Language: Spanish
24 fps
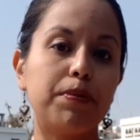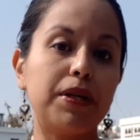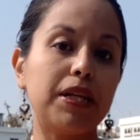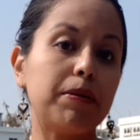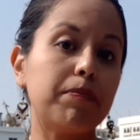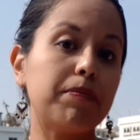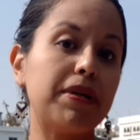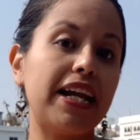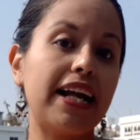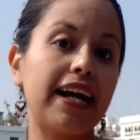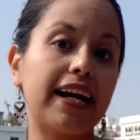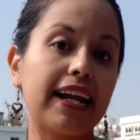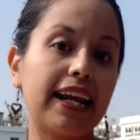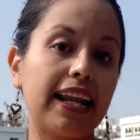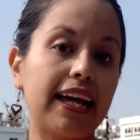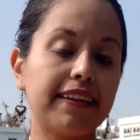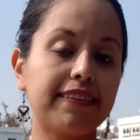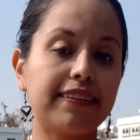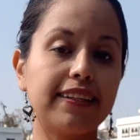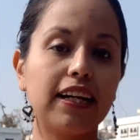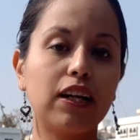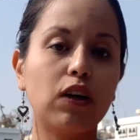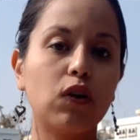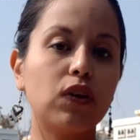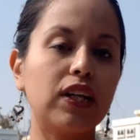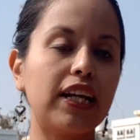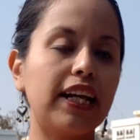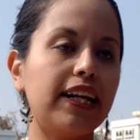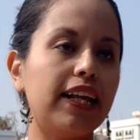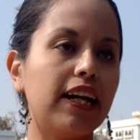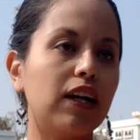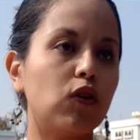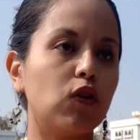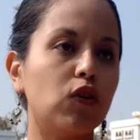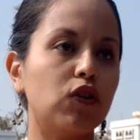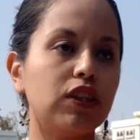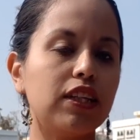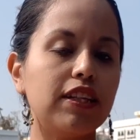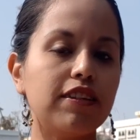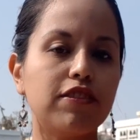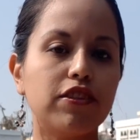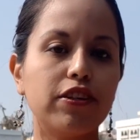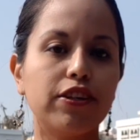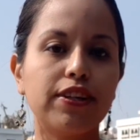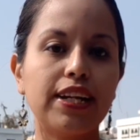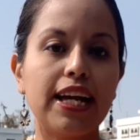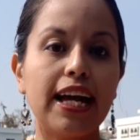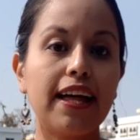primera clase con aire
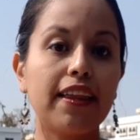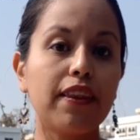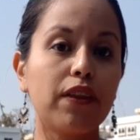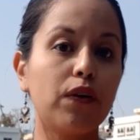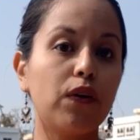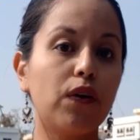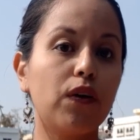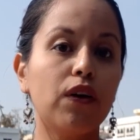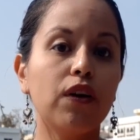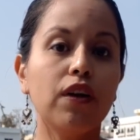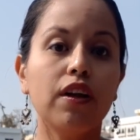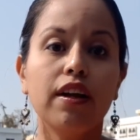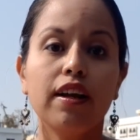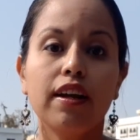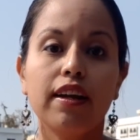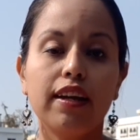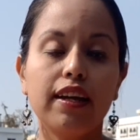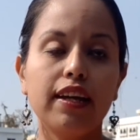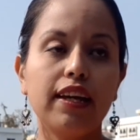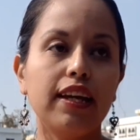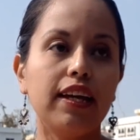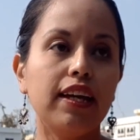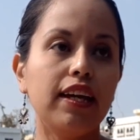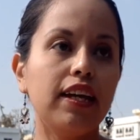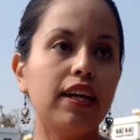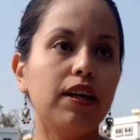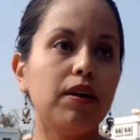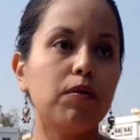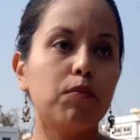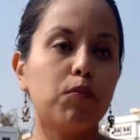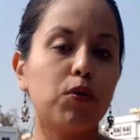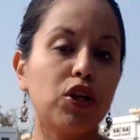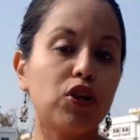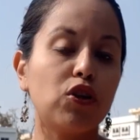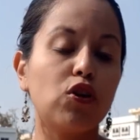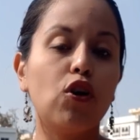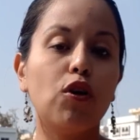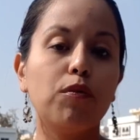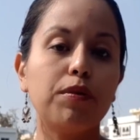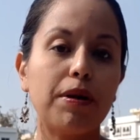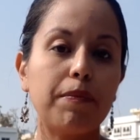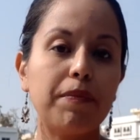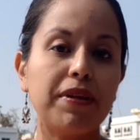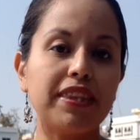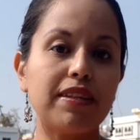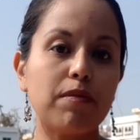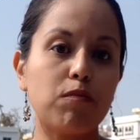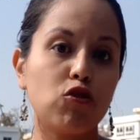acondicionado y bueno,
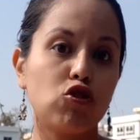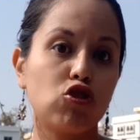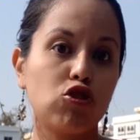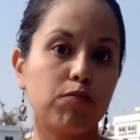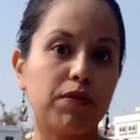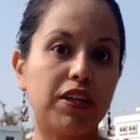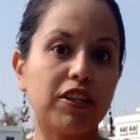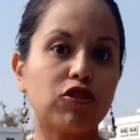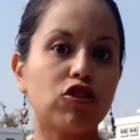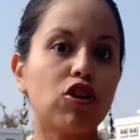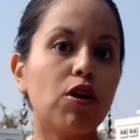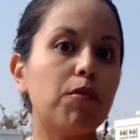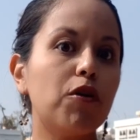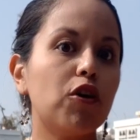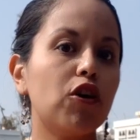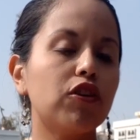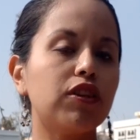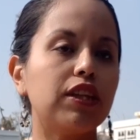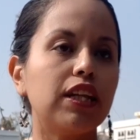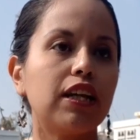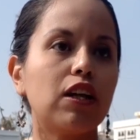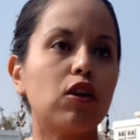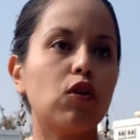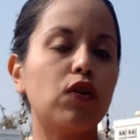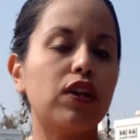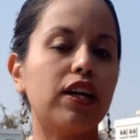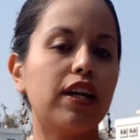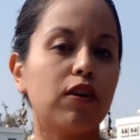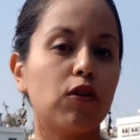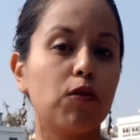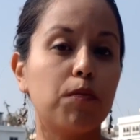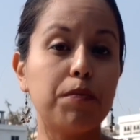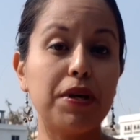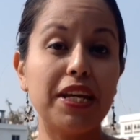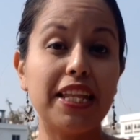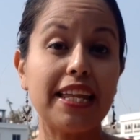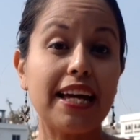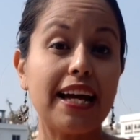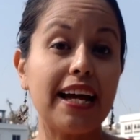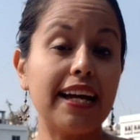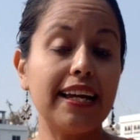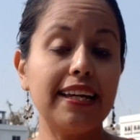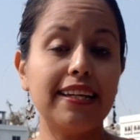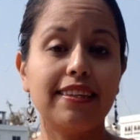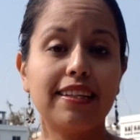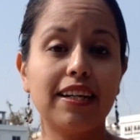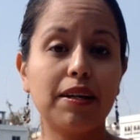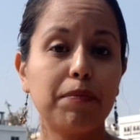obviamente mucho más cómodo, te incluye comida
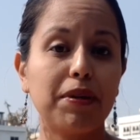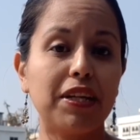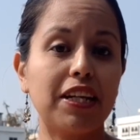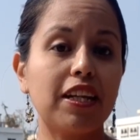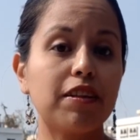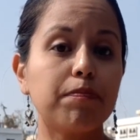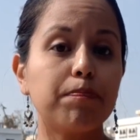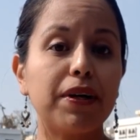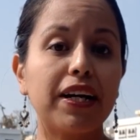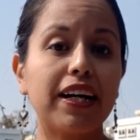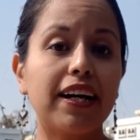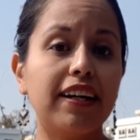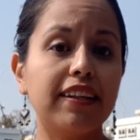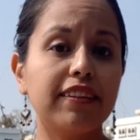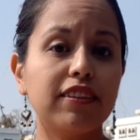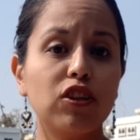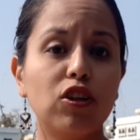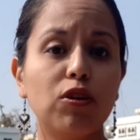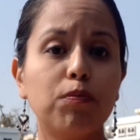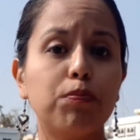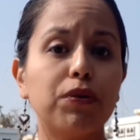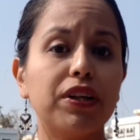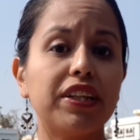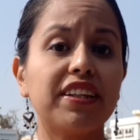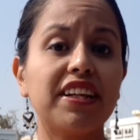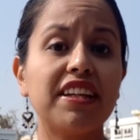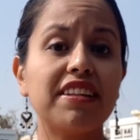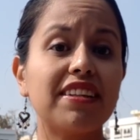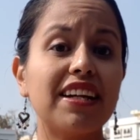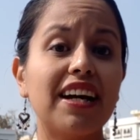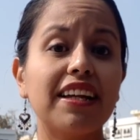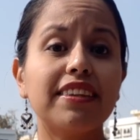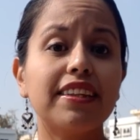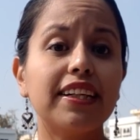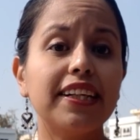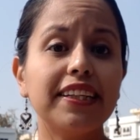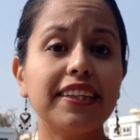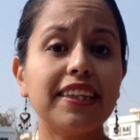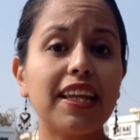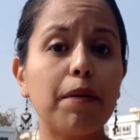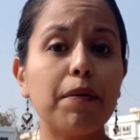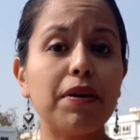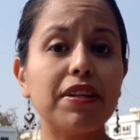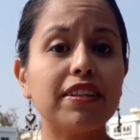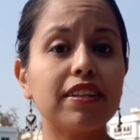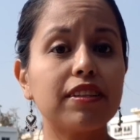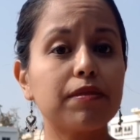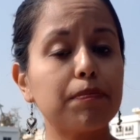y terminas pagando pues quizá 30
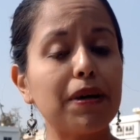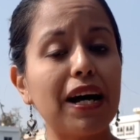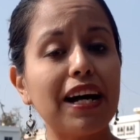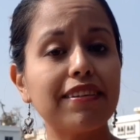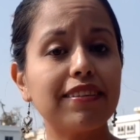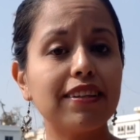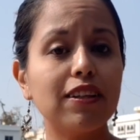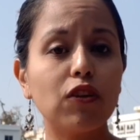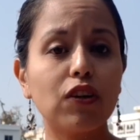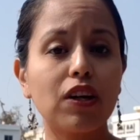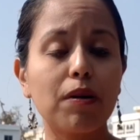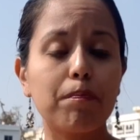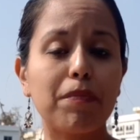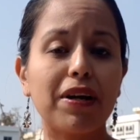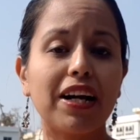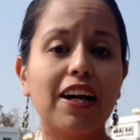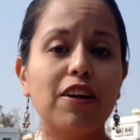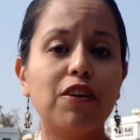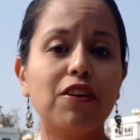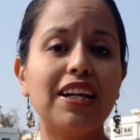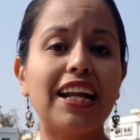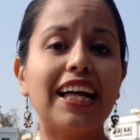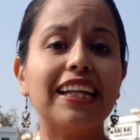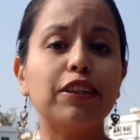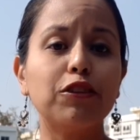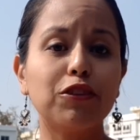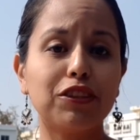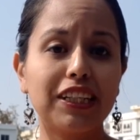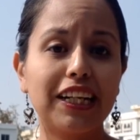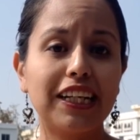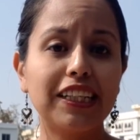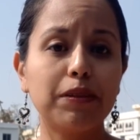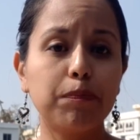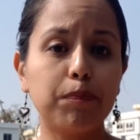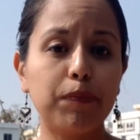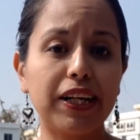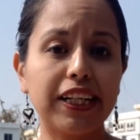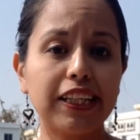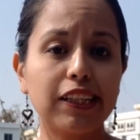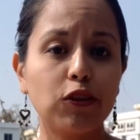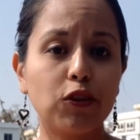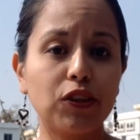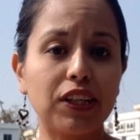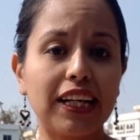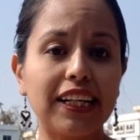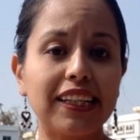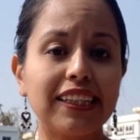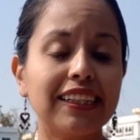veces más de lo que pagaron las otras
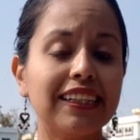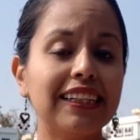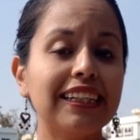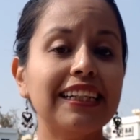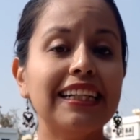personas.